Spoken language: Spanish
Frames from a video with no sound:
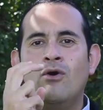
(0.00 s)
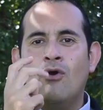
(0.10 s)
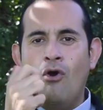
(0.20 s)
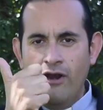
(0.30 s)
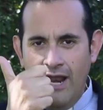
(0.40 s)

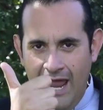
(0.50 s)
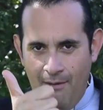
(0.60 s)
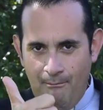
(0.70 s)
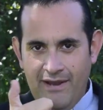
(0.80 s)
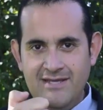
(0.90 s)
con la
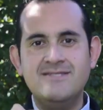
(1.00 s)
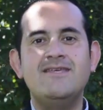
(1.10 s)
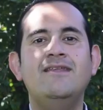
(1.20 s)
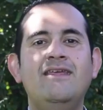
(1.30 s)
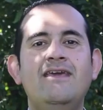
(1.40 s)
lámpara
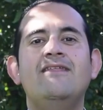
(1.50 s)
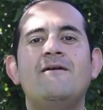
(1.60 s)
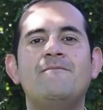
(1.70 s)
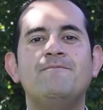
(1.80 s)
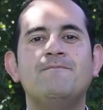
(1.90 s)

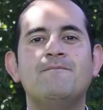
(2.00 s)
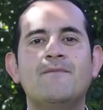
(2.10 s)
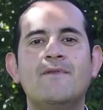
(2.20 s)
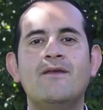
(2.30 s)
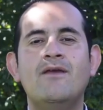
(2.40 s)
encendida.
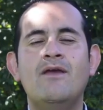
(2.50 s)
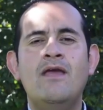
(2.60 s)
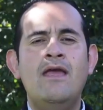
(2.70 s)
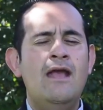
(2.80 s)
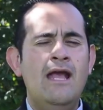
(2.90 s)

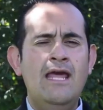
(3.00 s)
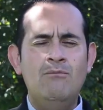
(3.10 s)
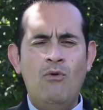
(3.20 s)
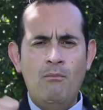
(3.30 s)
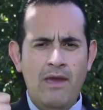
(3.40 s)
En
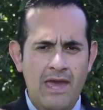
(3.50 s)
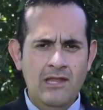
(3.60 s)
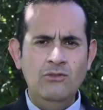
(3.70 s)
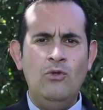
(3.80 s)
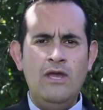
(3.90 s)
el
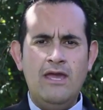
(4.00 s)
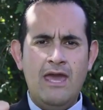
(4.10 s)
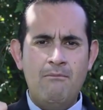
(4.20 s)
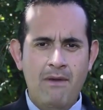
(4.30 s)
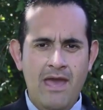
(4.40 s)
momento en
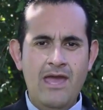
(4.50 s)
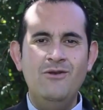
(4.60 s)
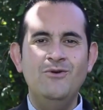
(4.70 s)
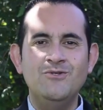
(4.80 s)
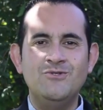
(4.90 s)
que
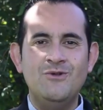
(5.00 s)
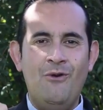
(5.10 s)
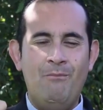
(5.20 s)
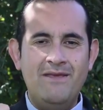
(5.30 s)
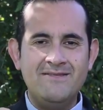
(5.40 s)
menos
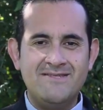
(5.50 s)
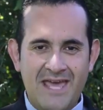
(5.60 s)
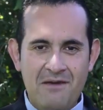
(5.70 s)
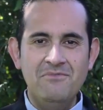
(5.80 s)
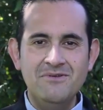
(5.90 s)
lo
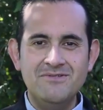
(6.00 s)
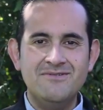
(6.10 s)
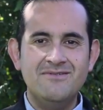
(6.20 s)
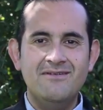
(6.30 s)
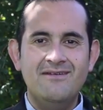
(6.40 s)

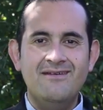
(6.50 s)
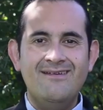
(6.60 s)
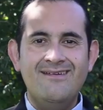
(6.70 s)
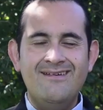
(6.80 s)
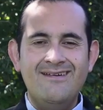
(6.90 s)
pensemos,
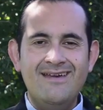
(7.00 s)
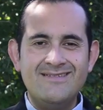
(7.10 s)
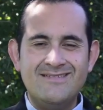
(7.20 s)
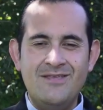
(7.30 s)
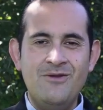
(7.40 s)

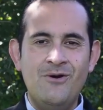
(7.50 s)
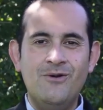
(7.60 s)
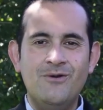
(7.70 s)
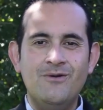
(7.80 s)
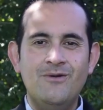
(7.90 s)
el
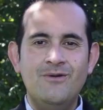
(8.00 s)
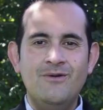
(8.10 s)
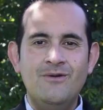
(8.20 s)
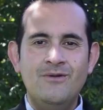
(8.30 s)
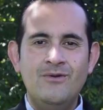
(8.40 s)
Señor
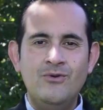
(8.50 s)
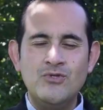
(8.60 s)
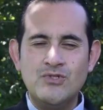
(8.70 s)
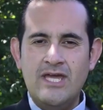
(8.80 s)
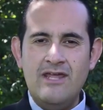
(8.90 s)

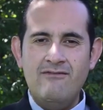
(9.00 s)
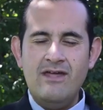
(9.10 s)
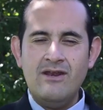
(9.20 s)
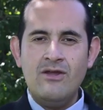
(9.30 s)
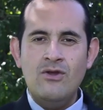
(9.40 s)
nos quiere
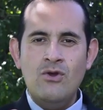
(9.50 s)
ver